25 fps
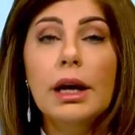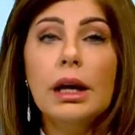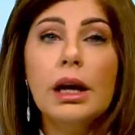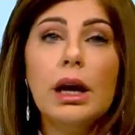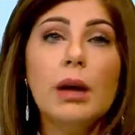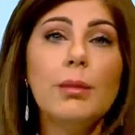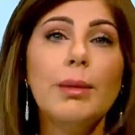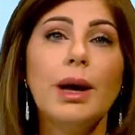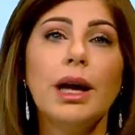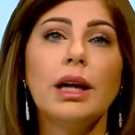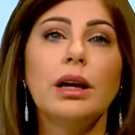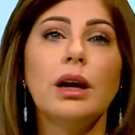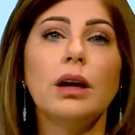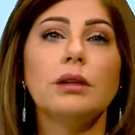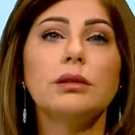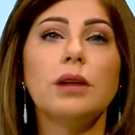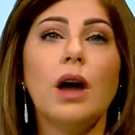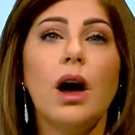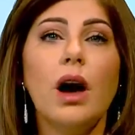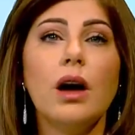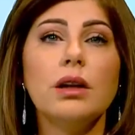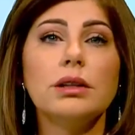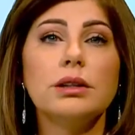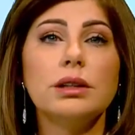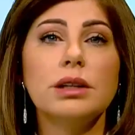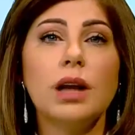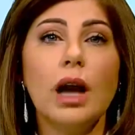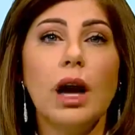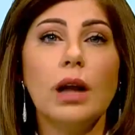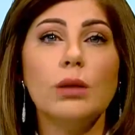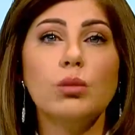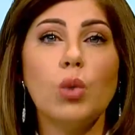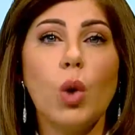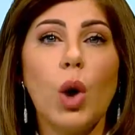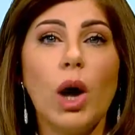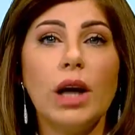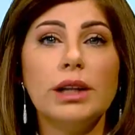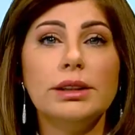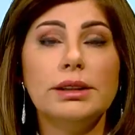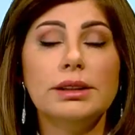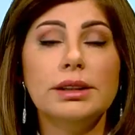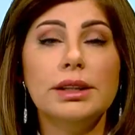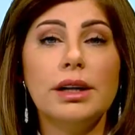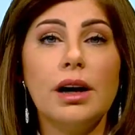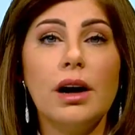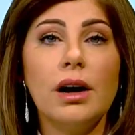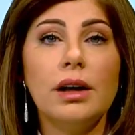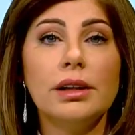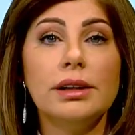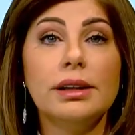كما أن تعاطي
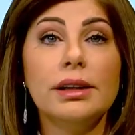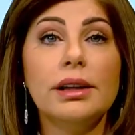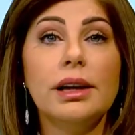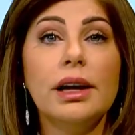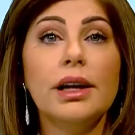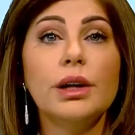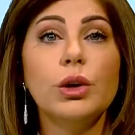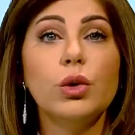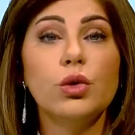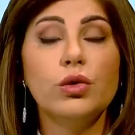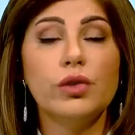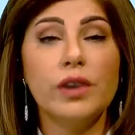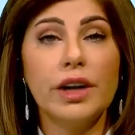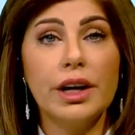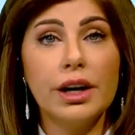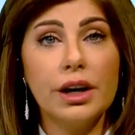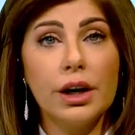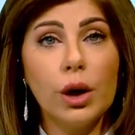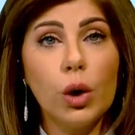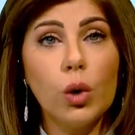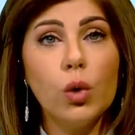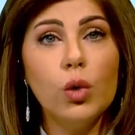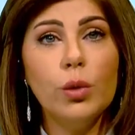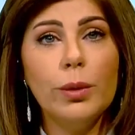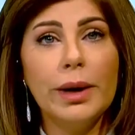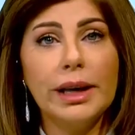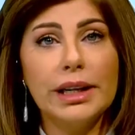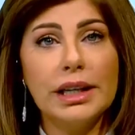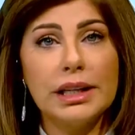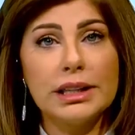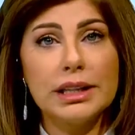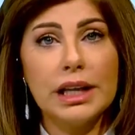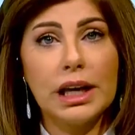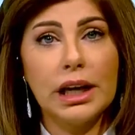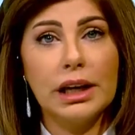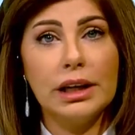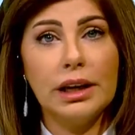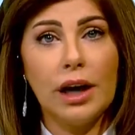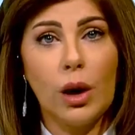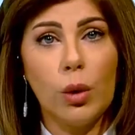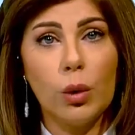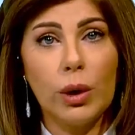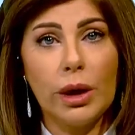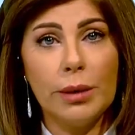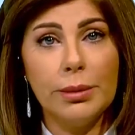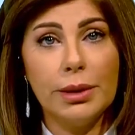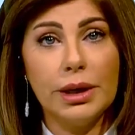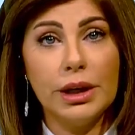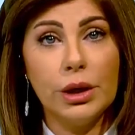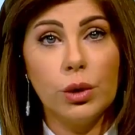المخدرات لا يفرق بين صغير أو
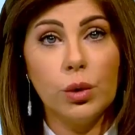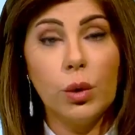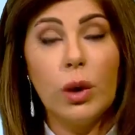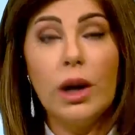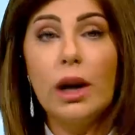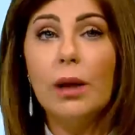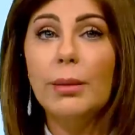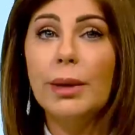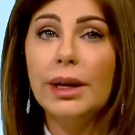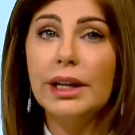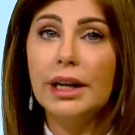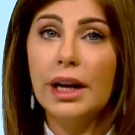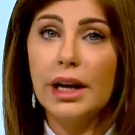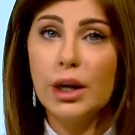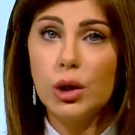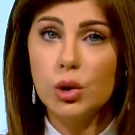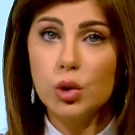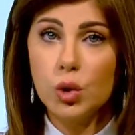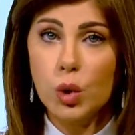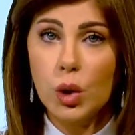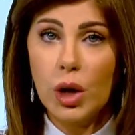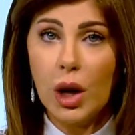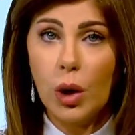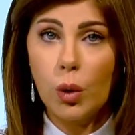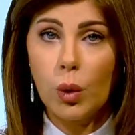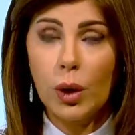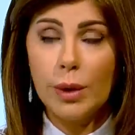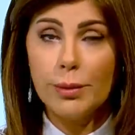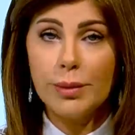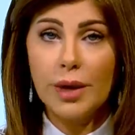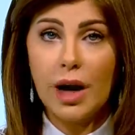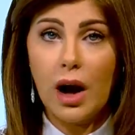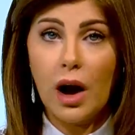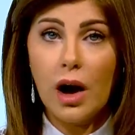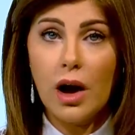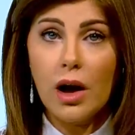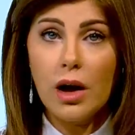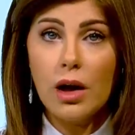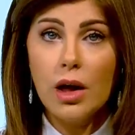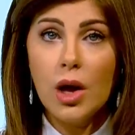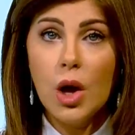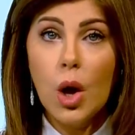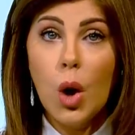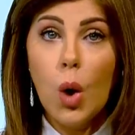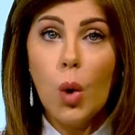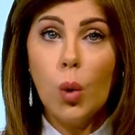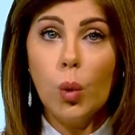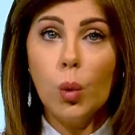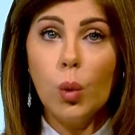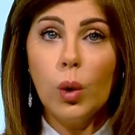كبير ولا بين رجل أو امرأة
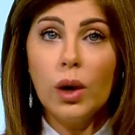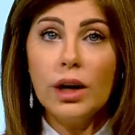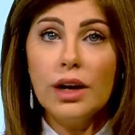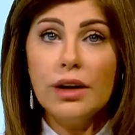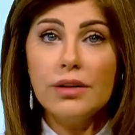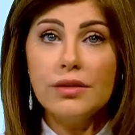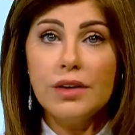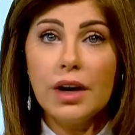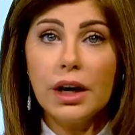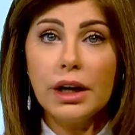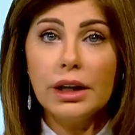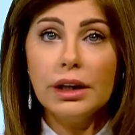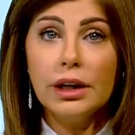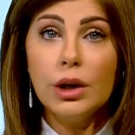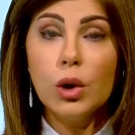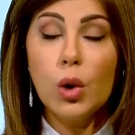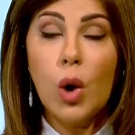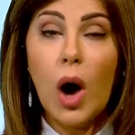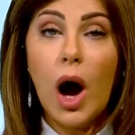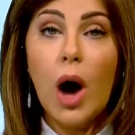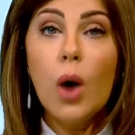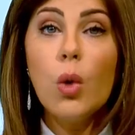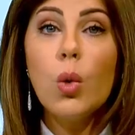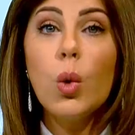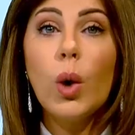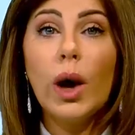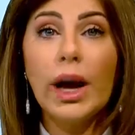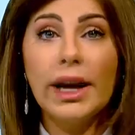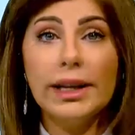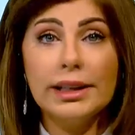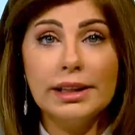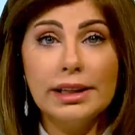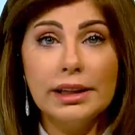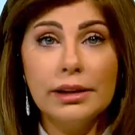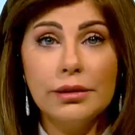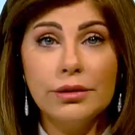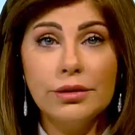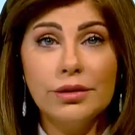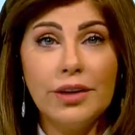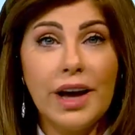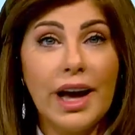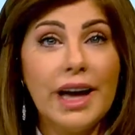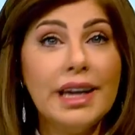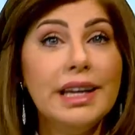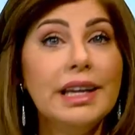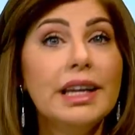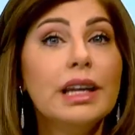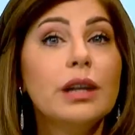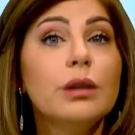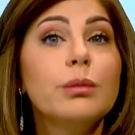ولا فقير أو غني
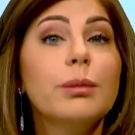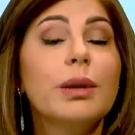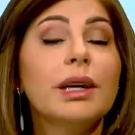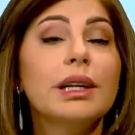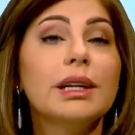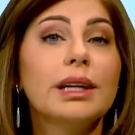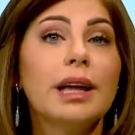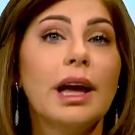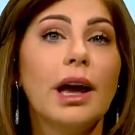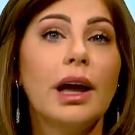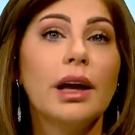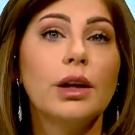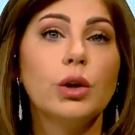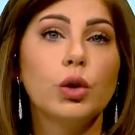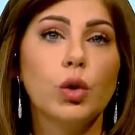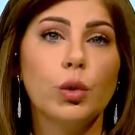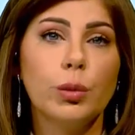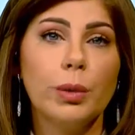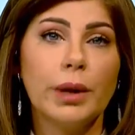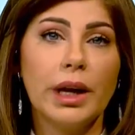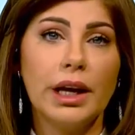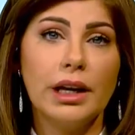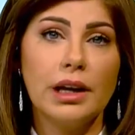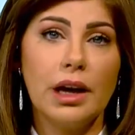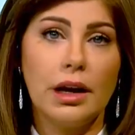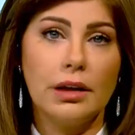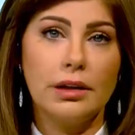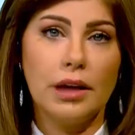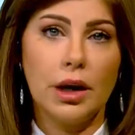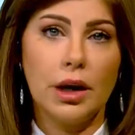فأيا من كان يمكن أن